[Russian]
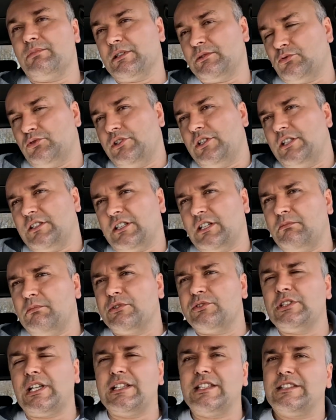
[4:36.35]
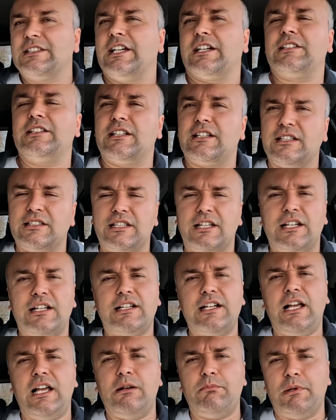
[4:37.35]
потому что здесь как бы вся техника
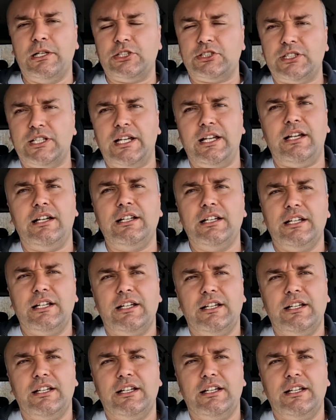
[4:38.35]
дорогая, большая.